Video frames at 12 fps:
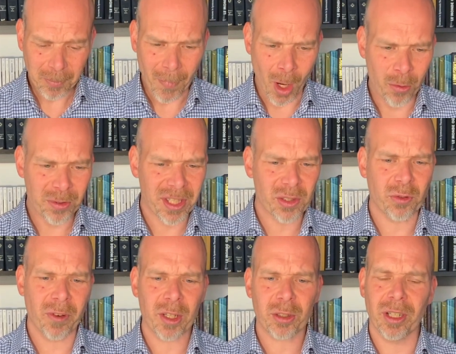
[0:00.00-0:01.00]
On dit
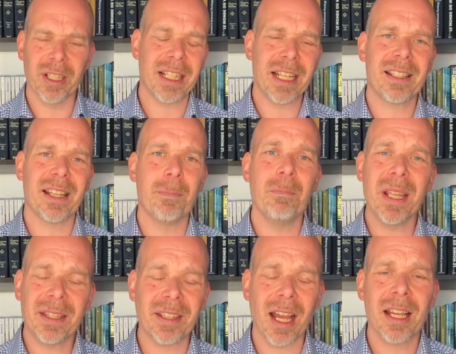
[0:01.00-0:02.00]
souvent que l'Église est
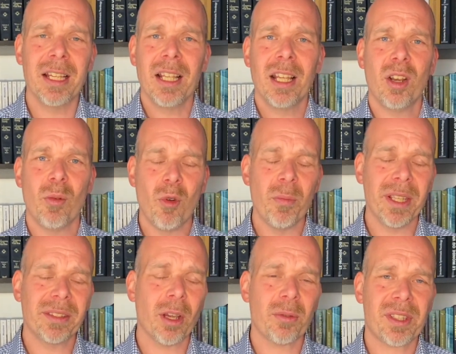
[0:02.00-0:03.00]
méta. Le mot
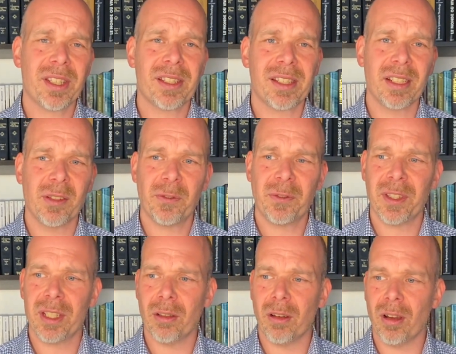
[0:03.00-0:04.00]
méta aussi
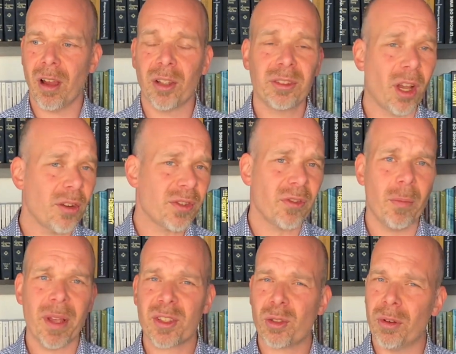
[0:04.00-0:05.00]
signifie euh, en
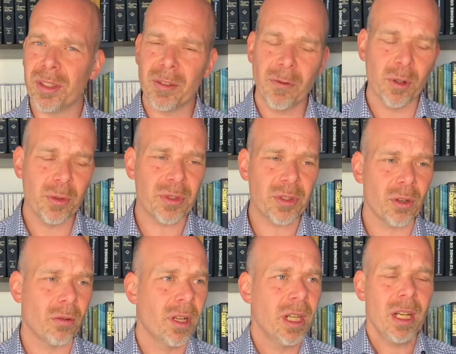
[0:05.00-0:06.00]
transformation, en
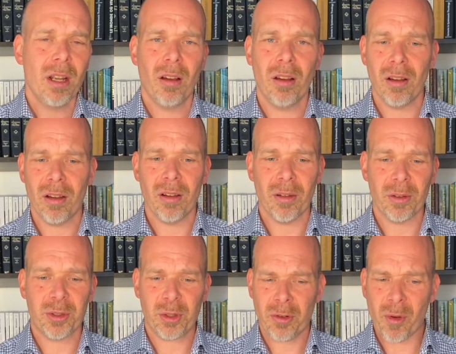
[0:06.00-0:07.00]
évolution. Euh,
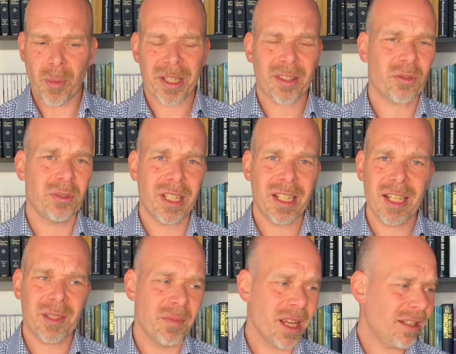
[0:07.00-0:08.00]
Dieu veut bâtir son
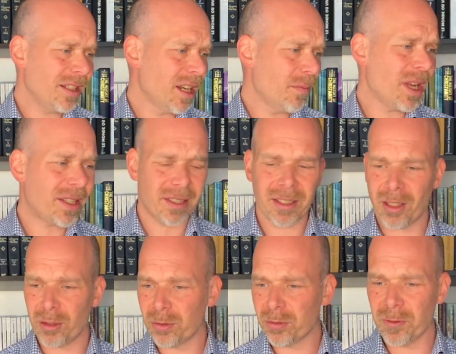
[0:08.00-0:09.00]
Église, mais il la bâtit
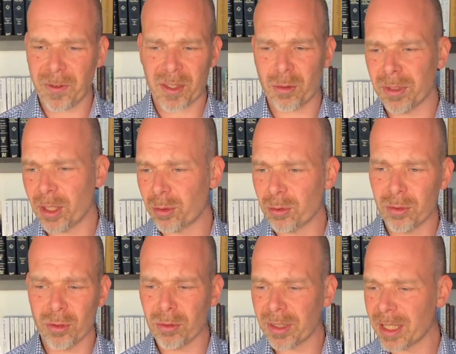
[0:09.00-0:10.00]
tantôt d'une façon, tantôt d'une
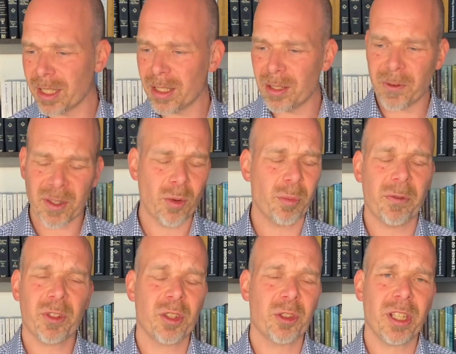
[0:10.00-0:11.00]
autre, les façons peuvent
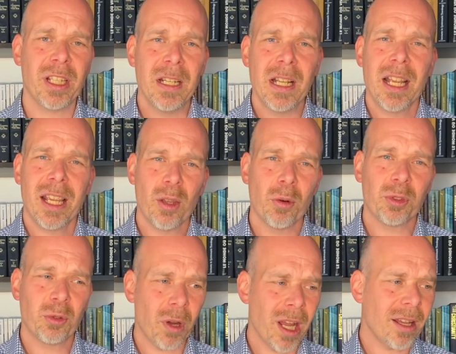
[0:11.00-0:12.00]
changer. Et on
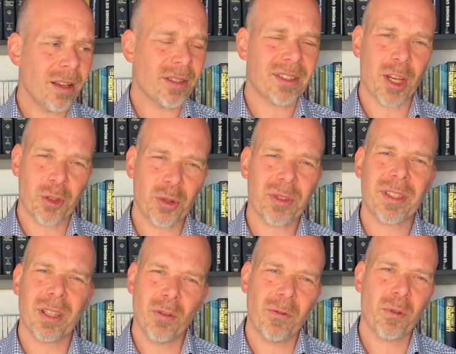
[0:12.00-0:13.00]
doit
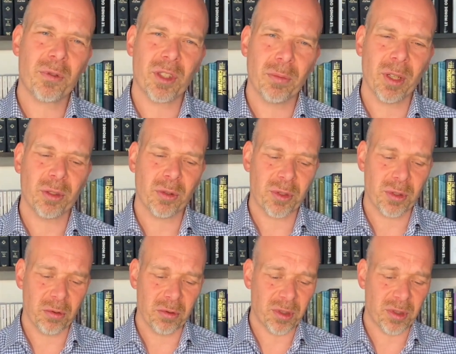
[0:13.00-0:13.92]
s'ajuster au fonctionnement de Dieu.